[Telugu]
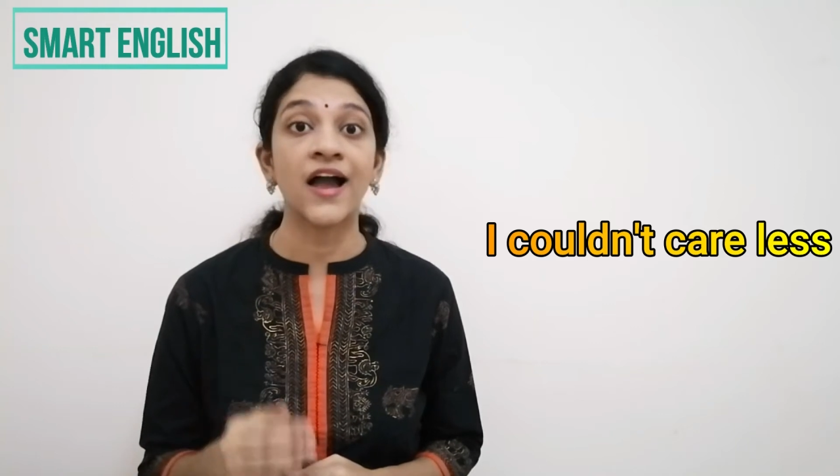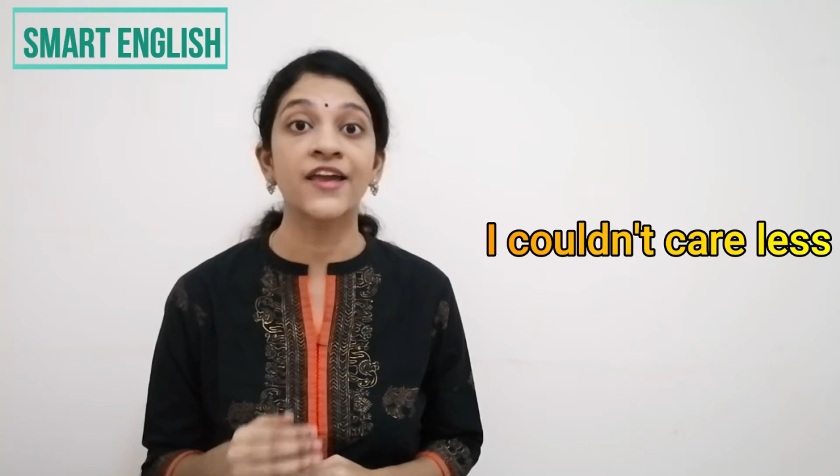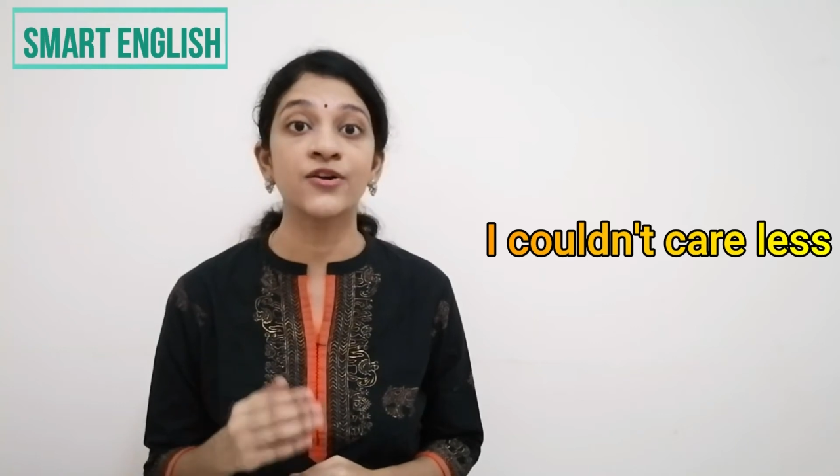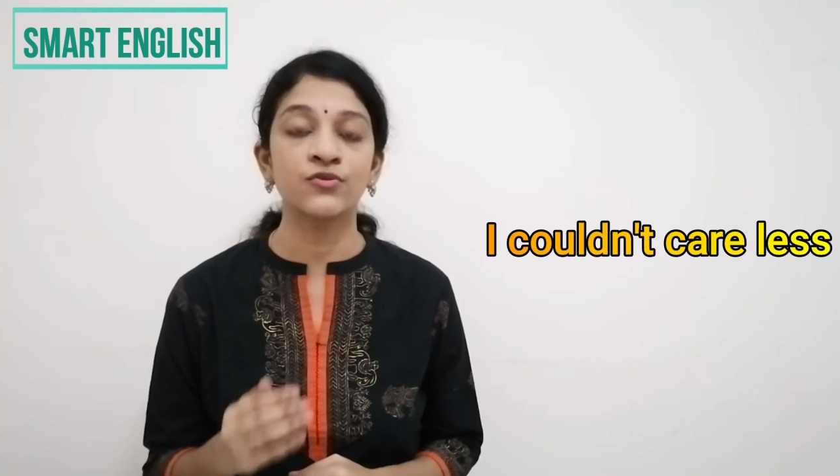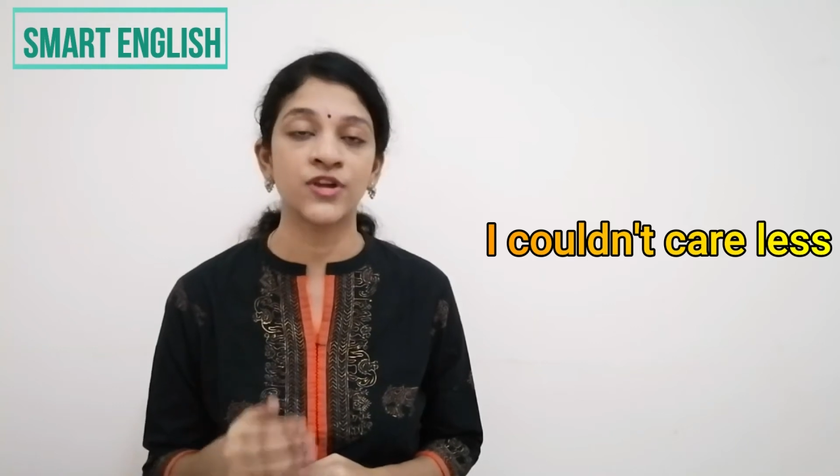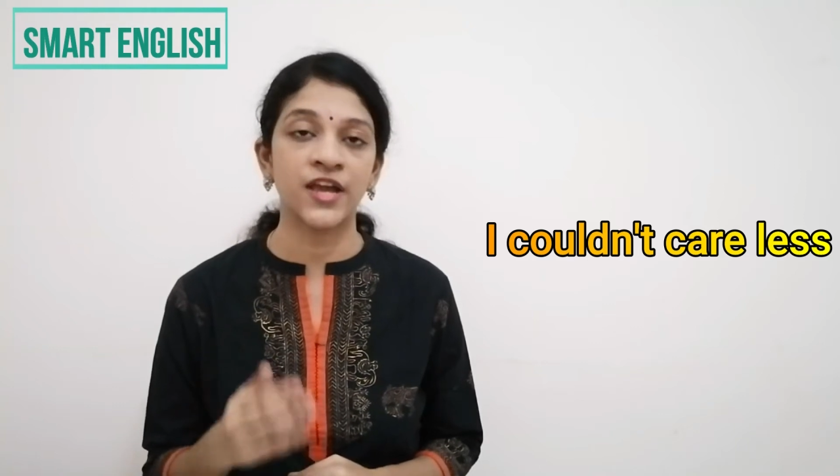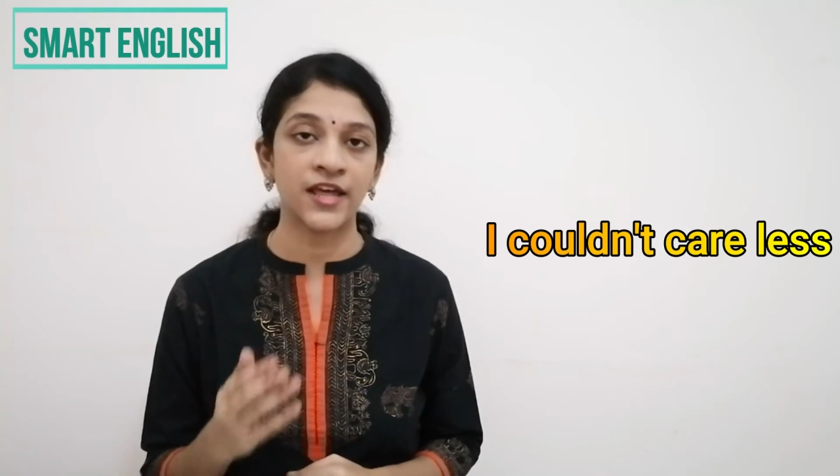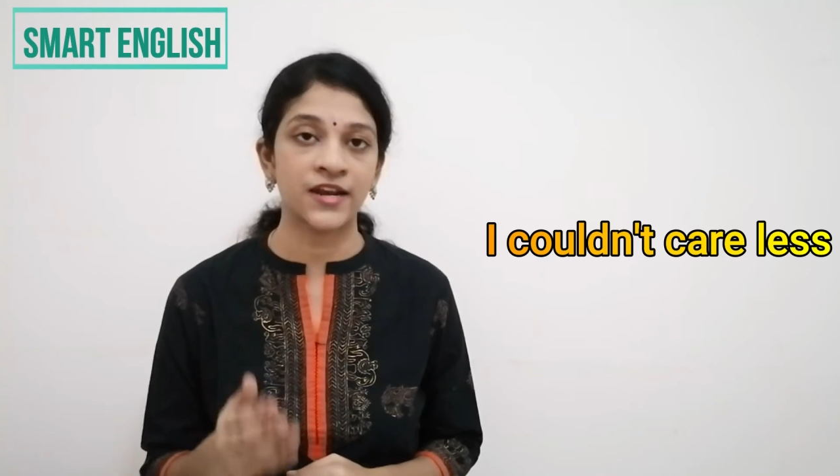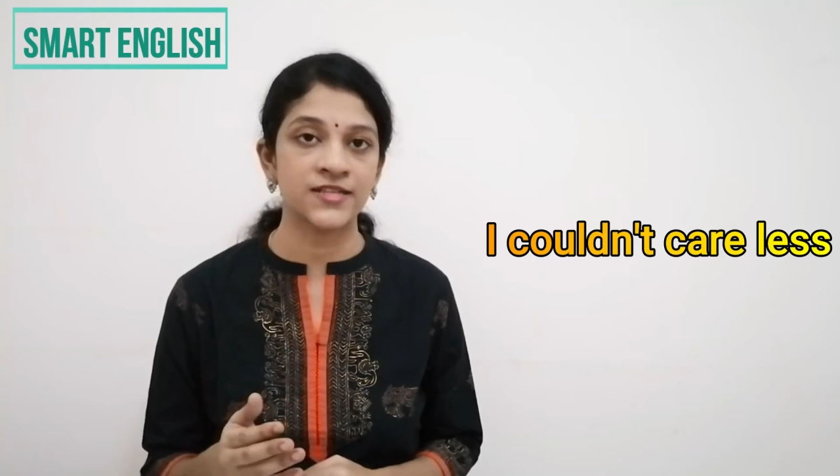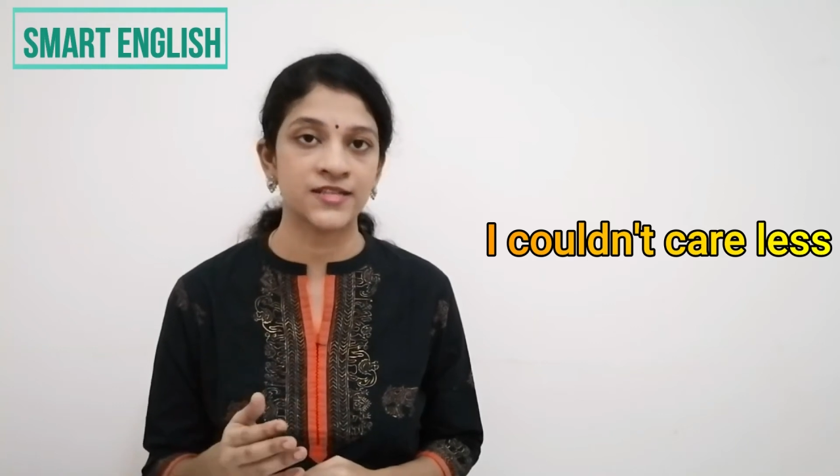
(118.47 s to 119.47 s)
ఐ కుడ్
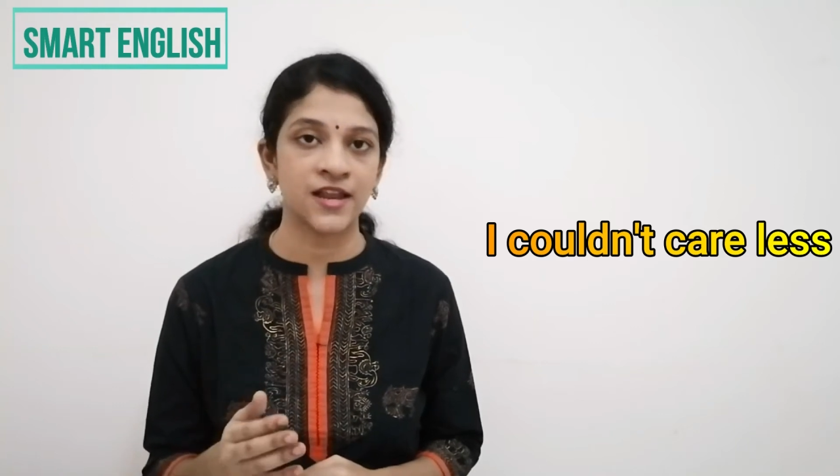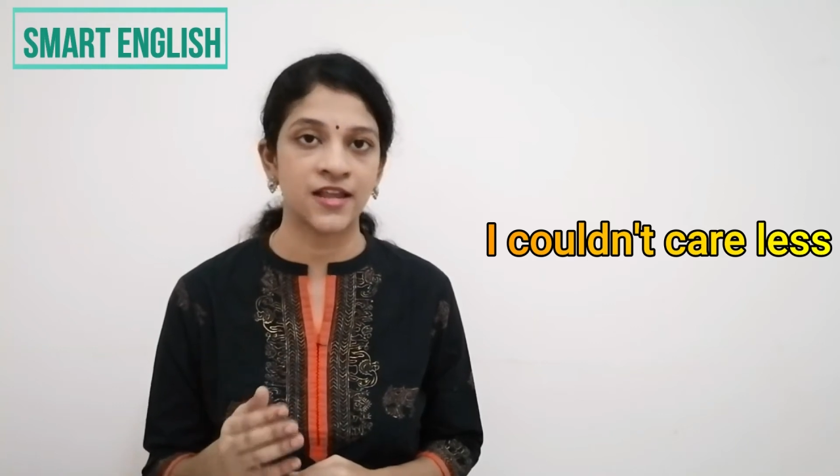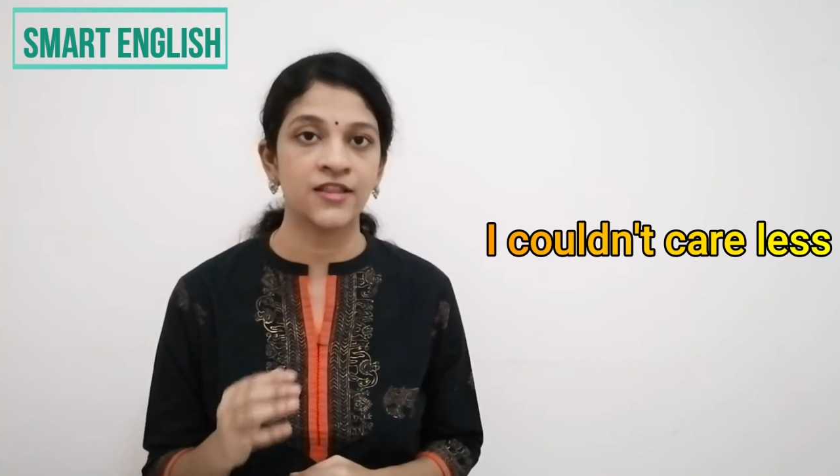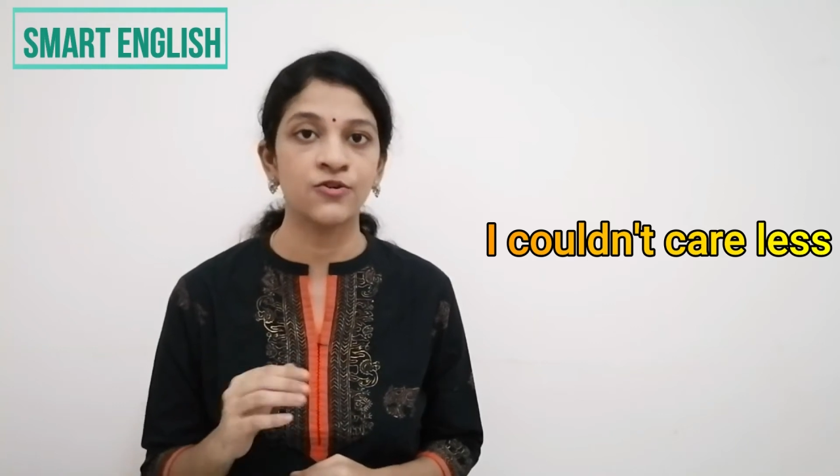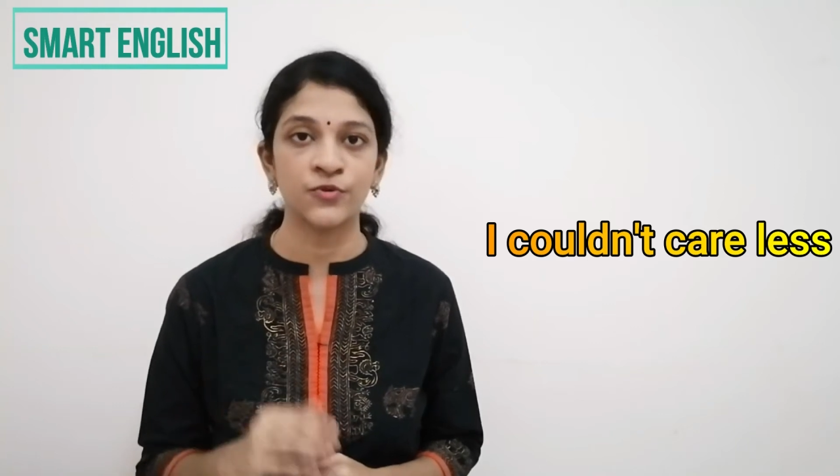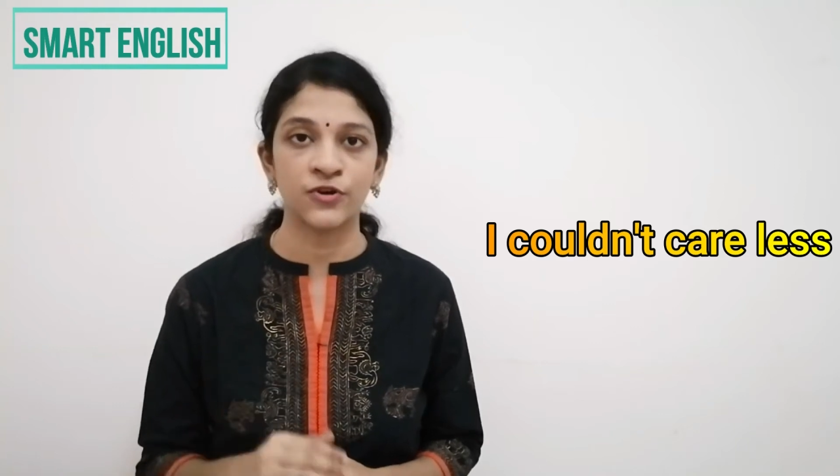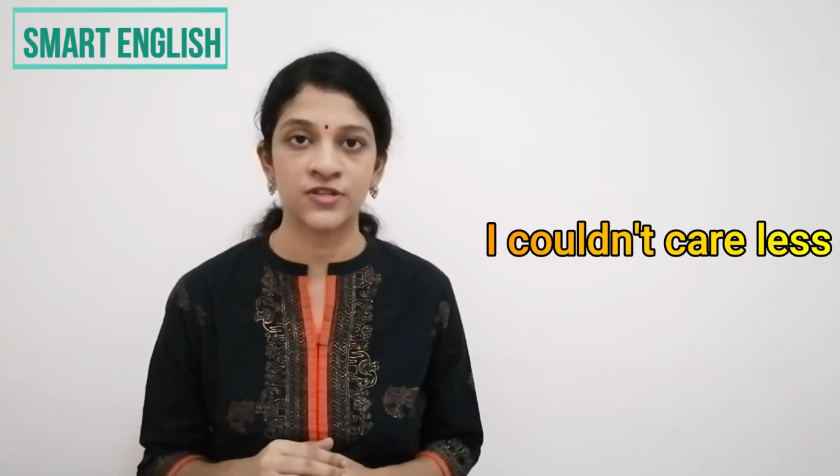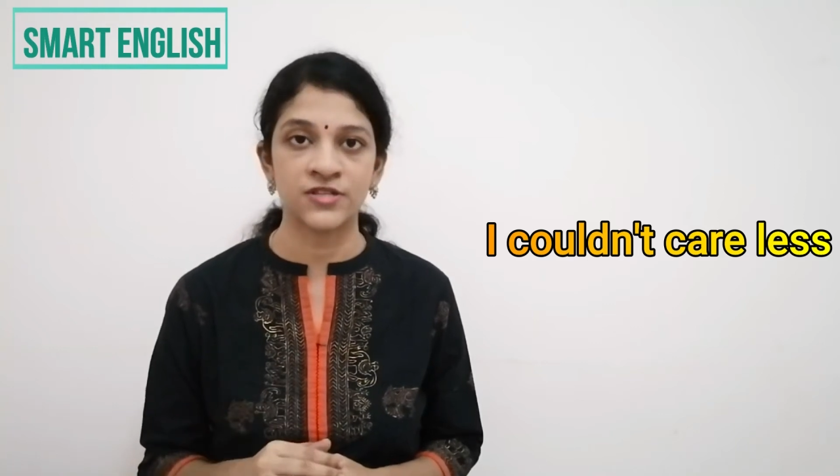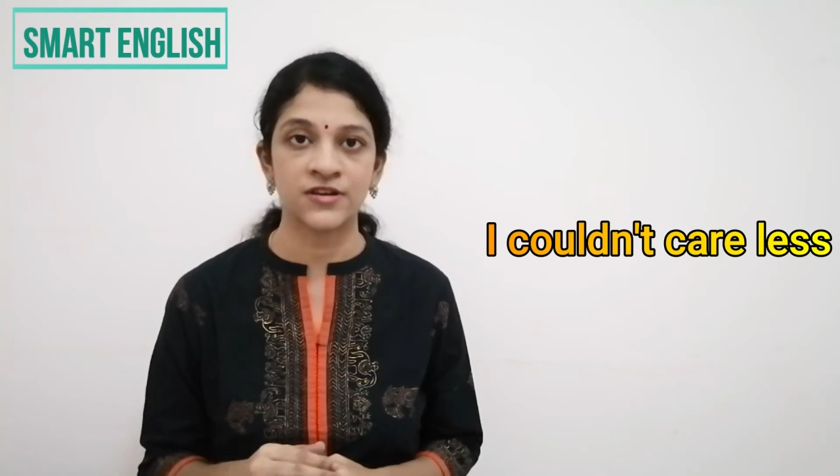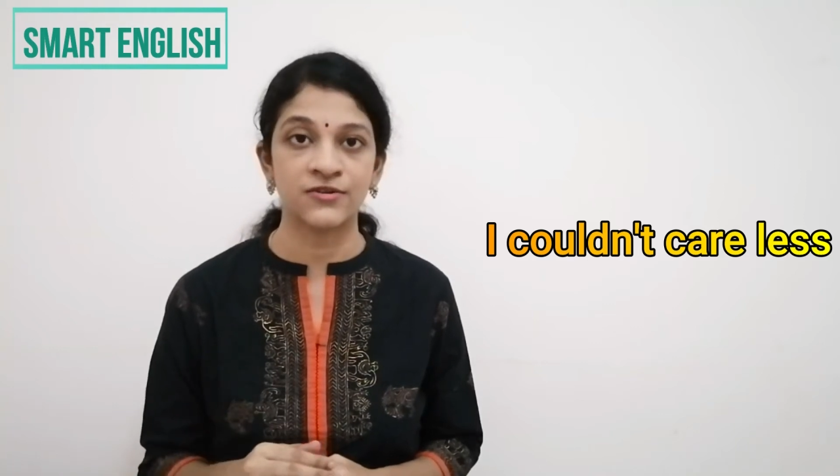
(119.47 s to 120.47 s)
కేర్లెస్ అనేది
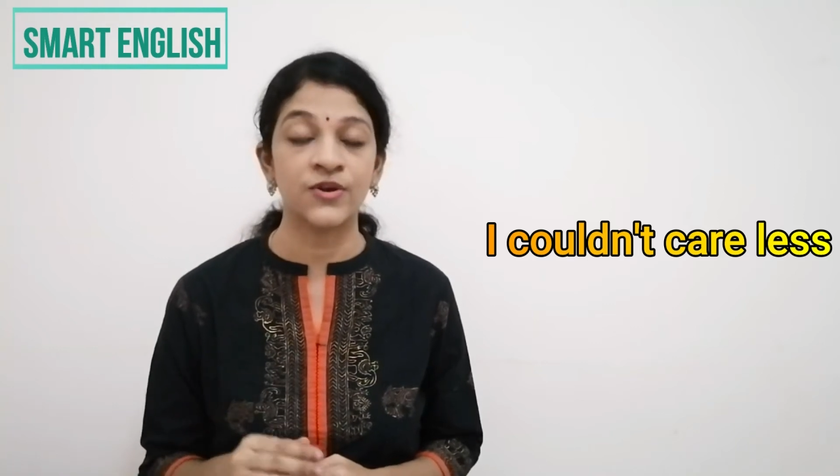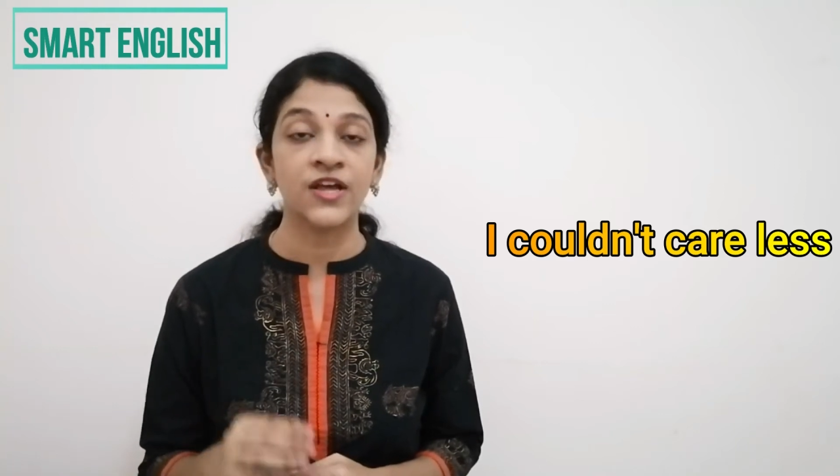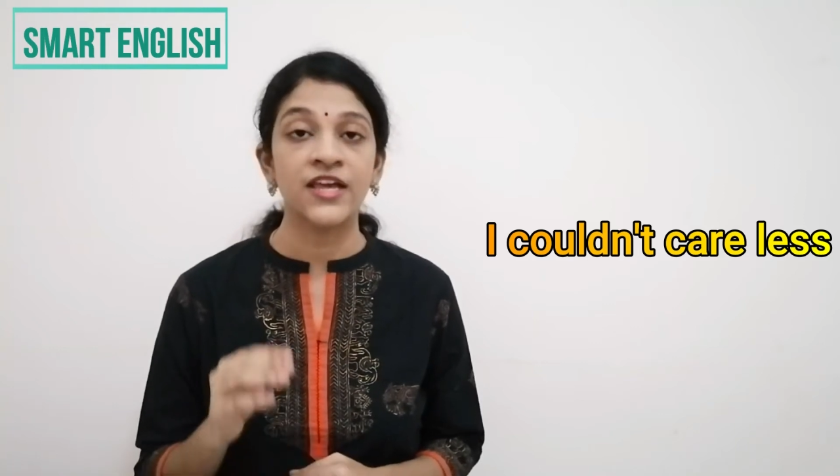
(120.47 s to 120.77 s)
ఉపయోగిస్తారు